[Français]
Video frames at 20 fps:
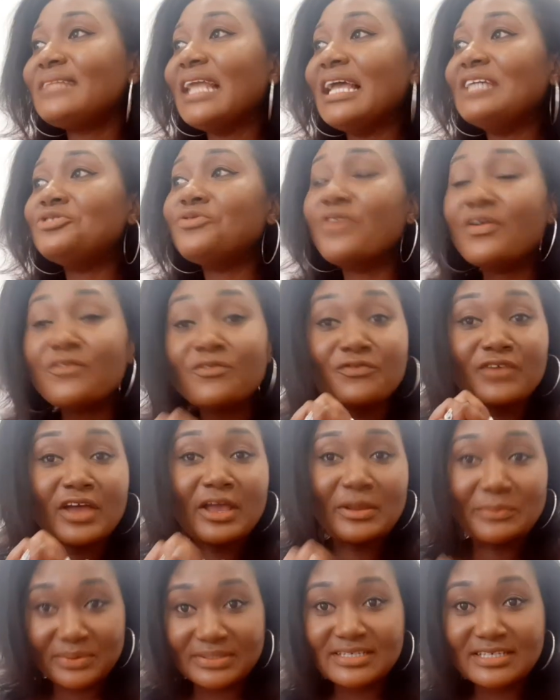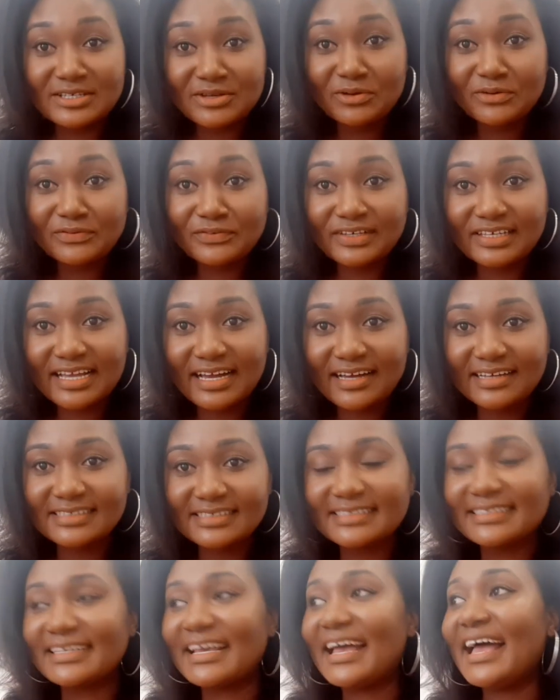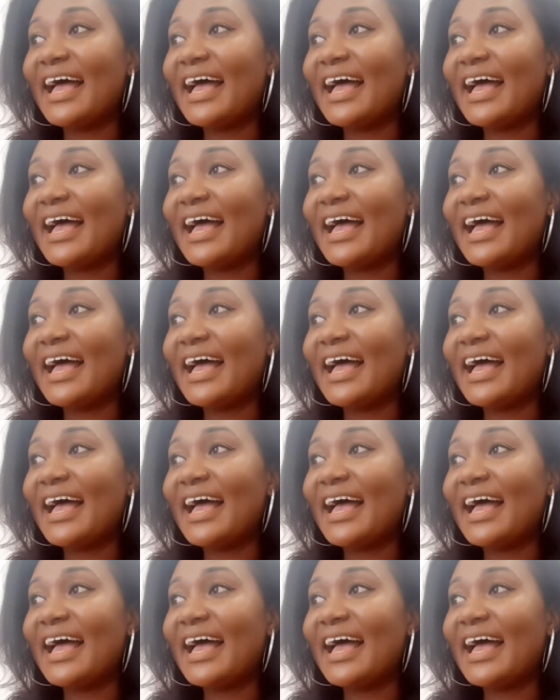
Je vais vous faire une petite confidence.